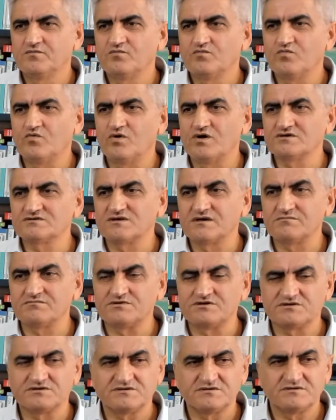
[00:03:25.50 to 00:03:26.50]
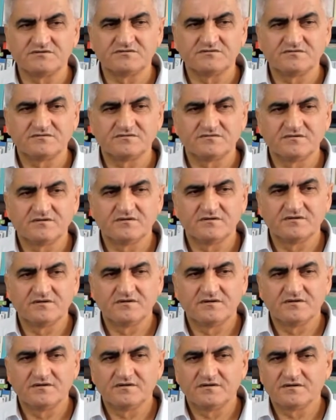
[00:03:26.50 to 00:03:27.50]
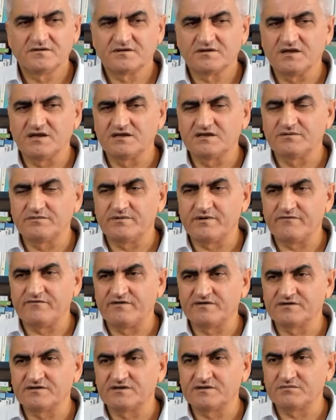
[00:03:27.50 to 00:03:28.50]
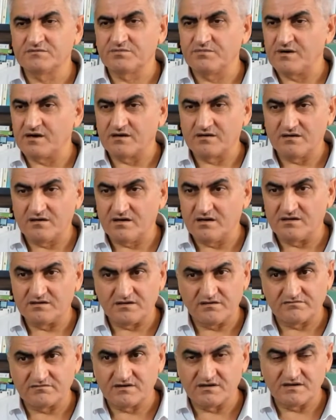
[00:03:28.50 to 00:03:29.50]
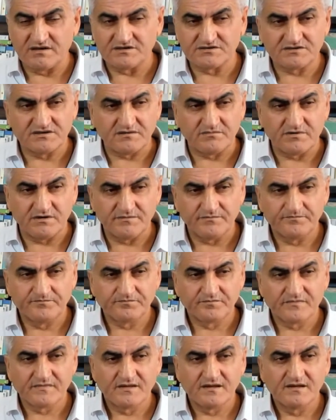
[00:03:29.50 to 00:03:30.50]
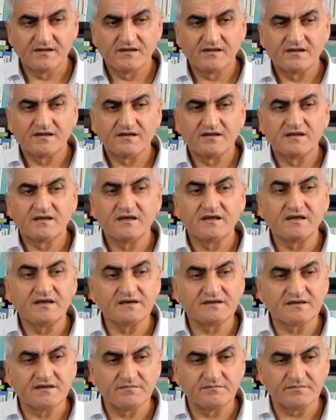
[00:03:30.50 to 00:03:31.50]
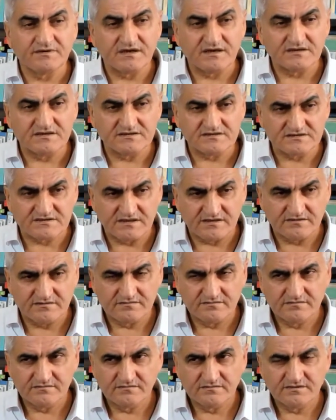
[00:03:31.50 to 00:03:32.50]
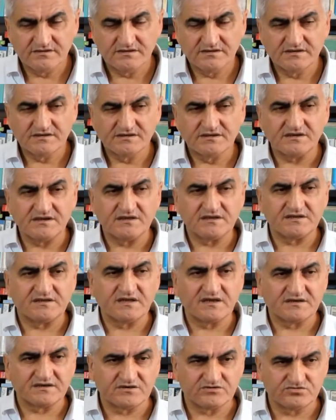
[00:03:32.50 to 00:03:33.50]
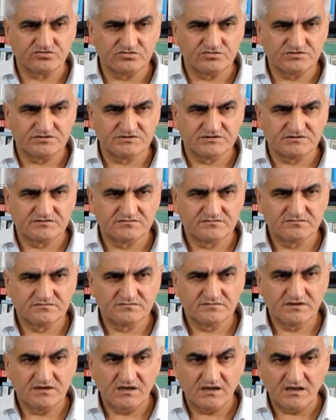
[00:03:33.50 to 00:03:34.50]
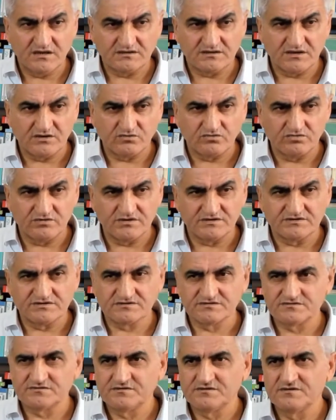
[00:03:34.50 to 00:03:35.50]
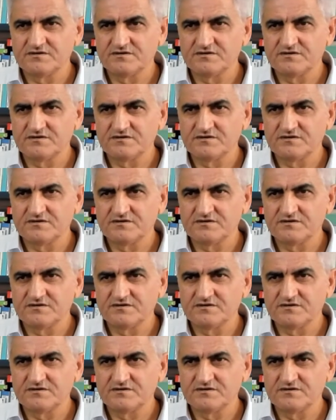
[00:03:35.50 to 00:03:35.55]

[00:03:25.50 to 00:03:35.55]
Muazzam bir şey. Geldi bir efendi dedim ki bak alt hafta iyileştin ama erken bırakırsan ileride tekrar sorun çıkar. 6 ay kullanacaksın.